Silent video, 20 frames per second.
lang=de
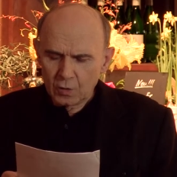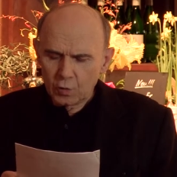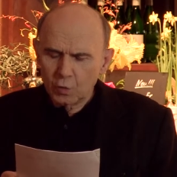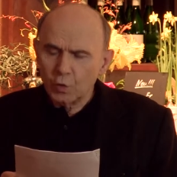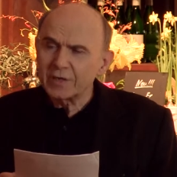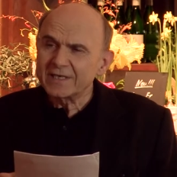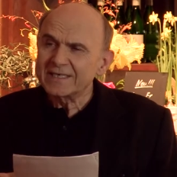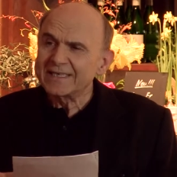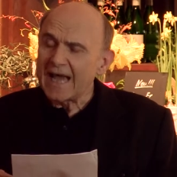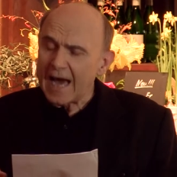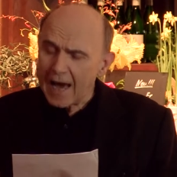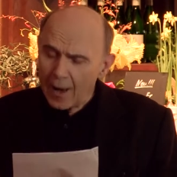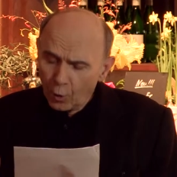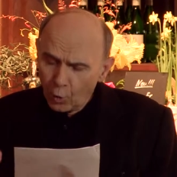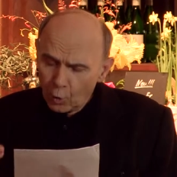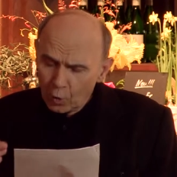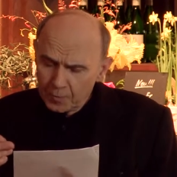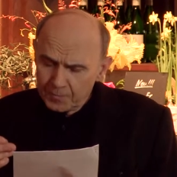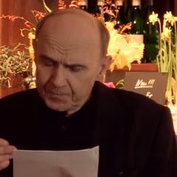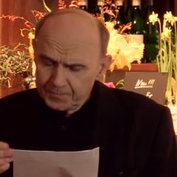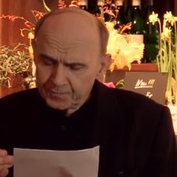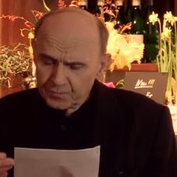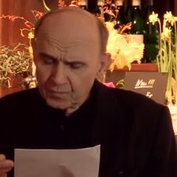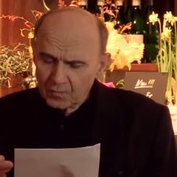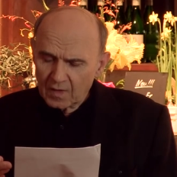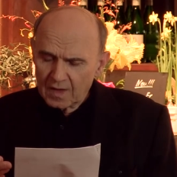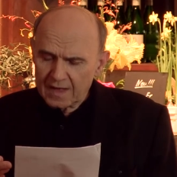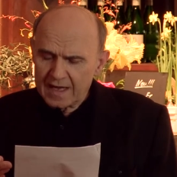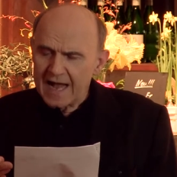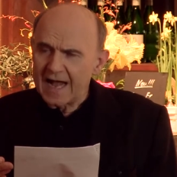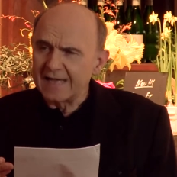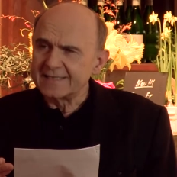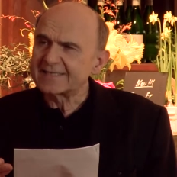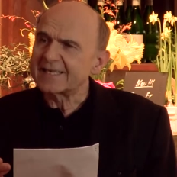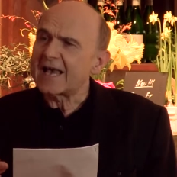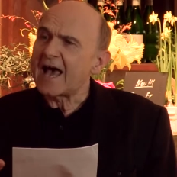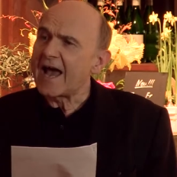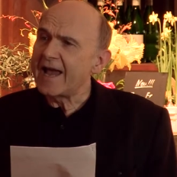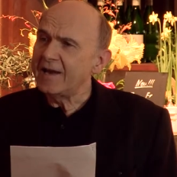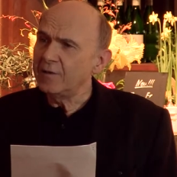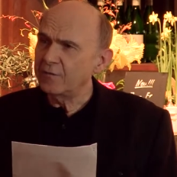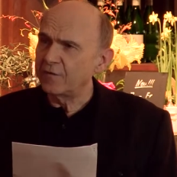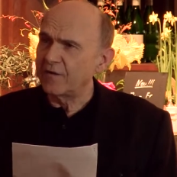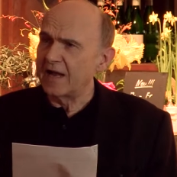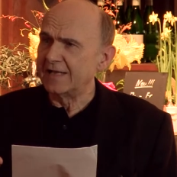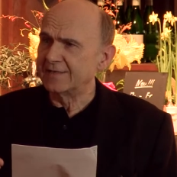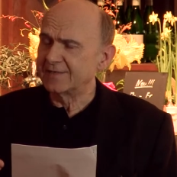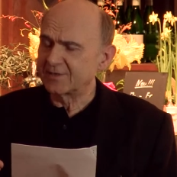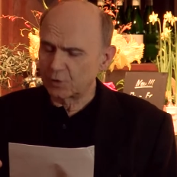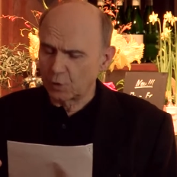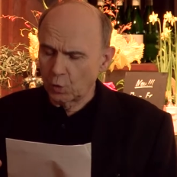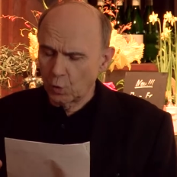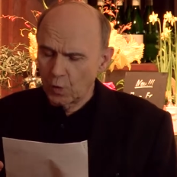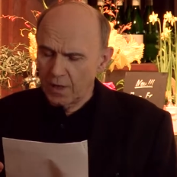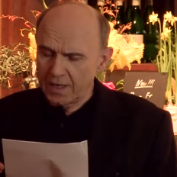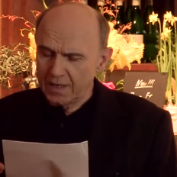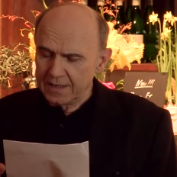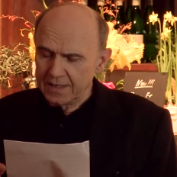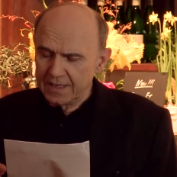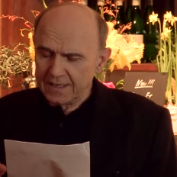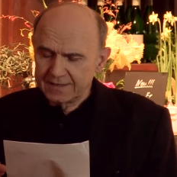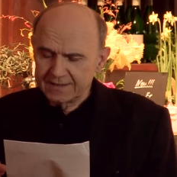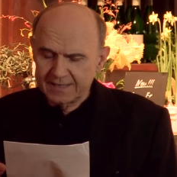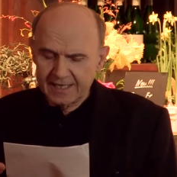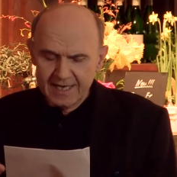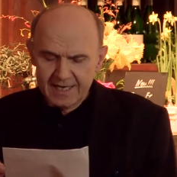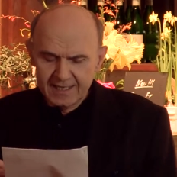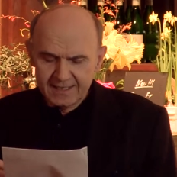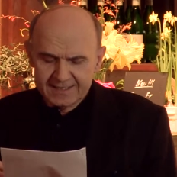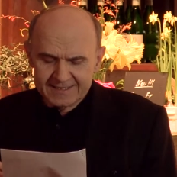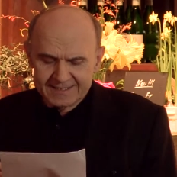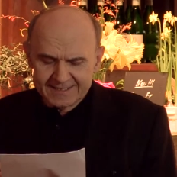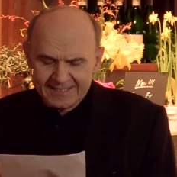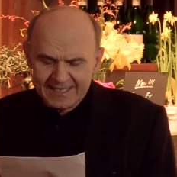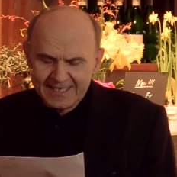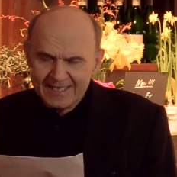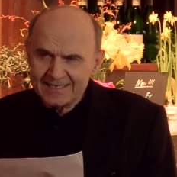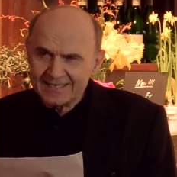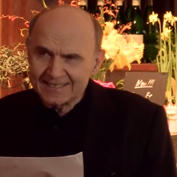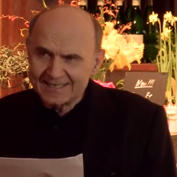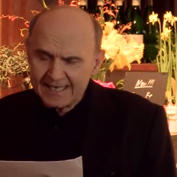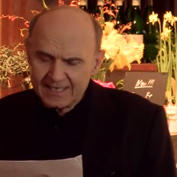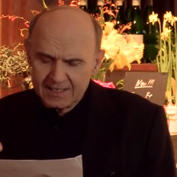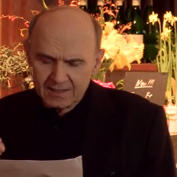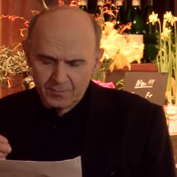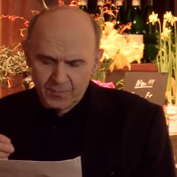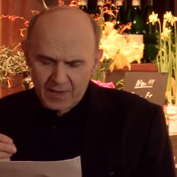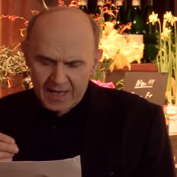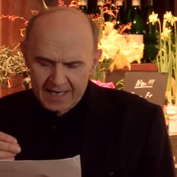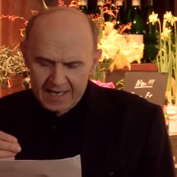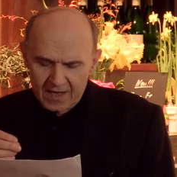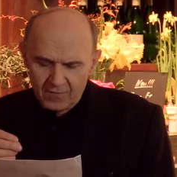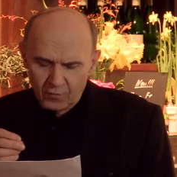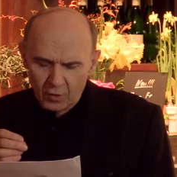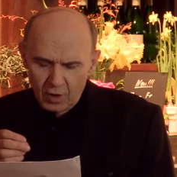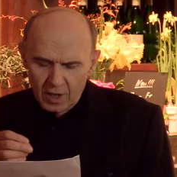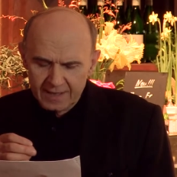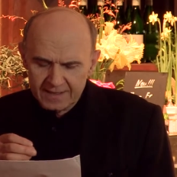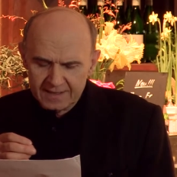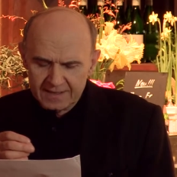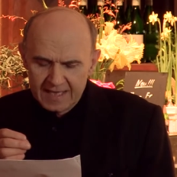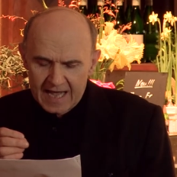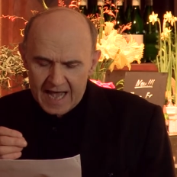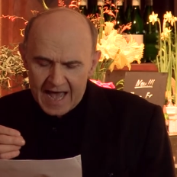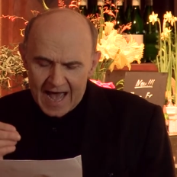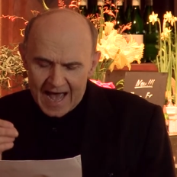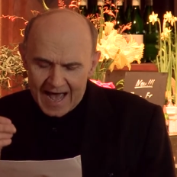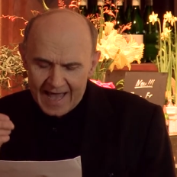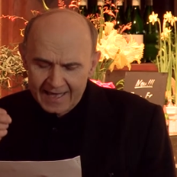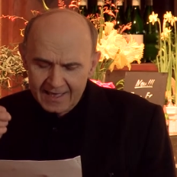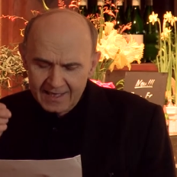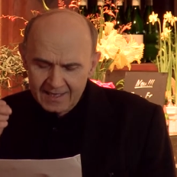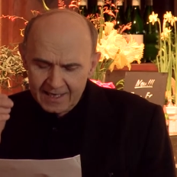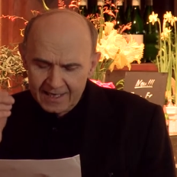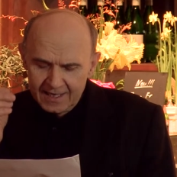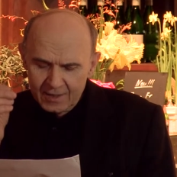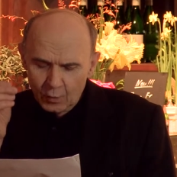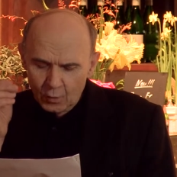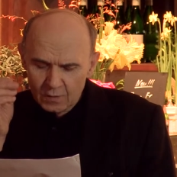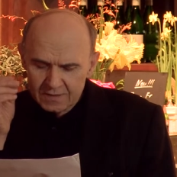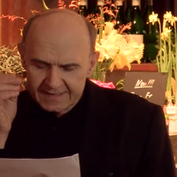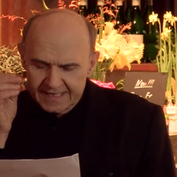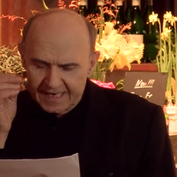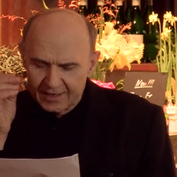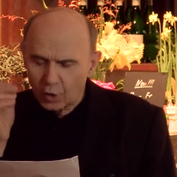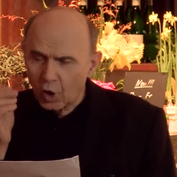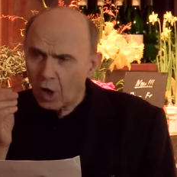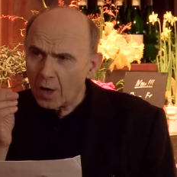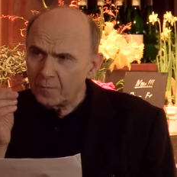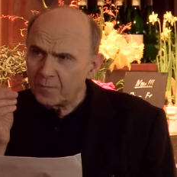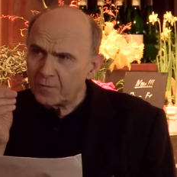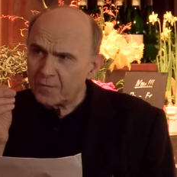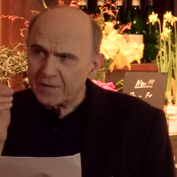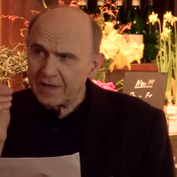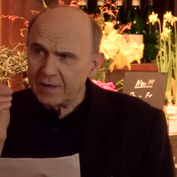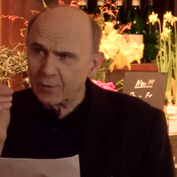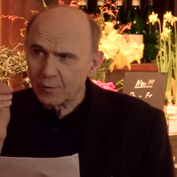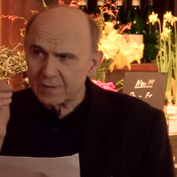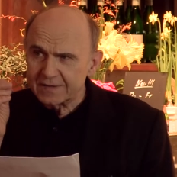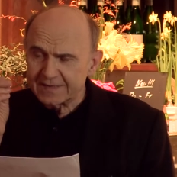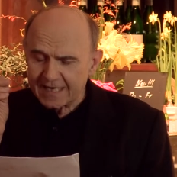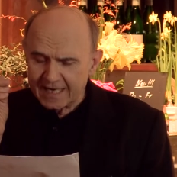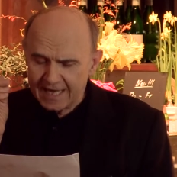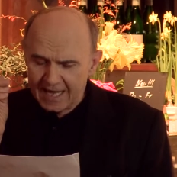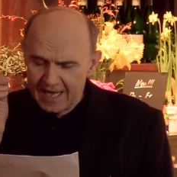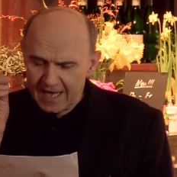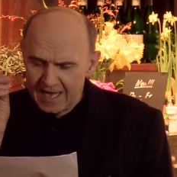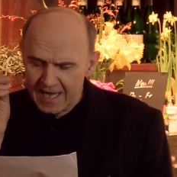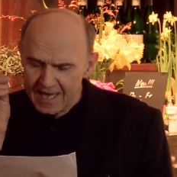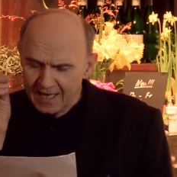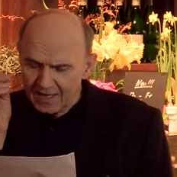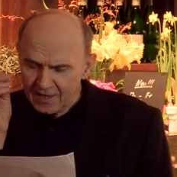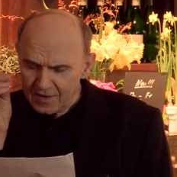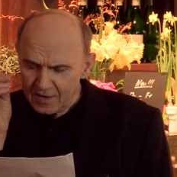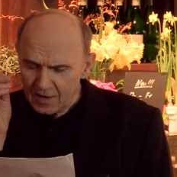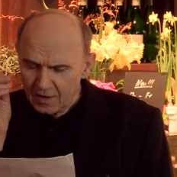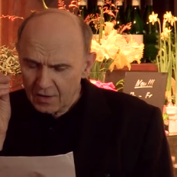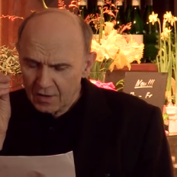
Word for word: Durch die Augen als Einfallstor dringt sie sichtbar geworden ein in unseren Kopf, in unser Gehirn